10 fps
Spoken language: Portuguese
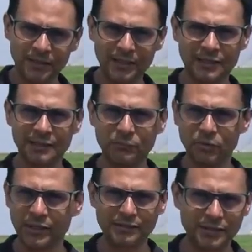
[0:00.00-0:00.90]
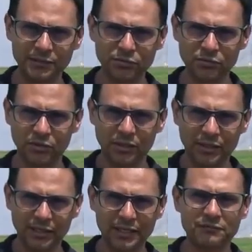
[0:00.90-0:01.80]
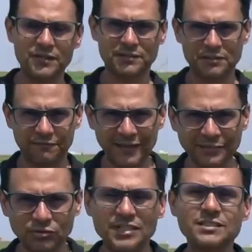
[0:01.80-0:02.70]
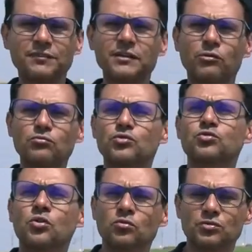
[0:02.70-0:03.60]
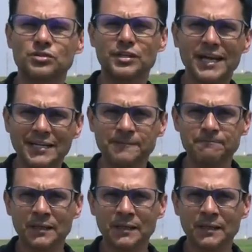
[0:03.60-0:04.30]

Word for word: Ela acabou entrando em vias de fato, desferiu alguns socos nele